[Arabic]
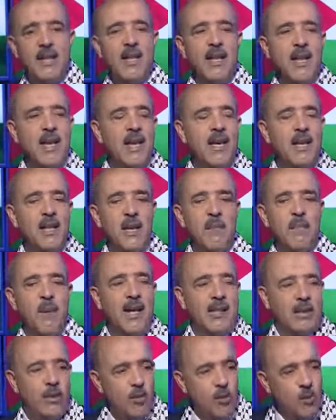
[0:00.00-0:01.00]
الى
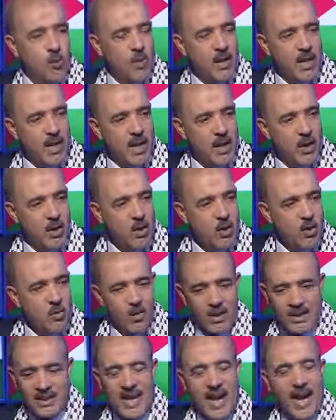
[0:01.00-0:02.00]
رباط الهويه
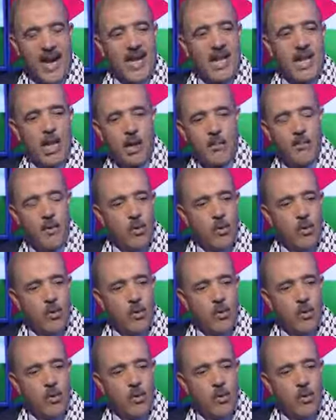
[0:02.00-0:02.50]
والتعلق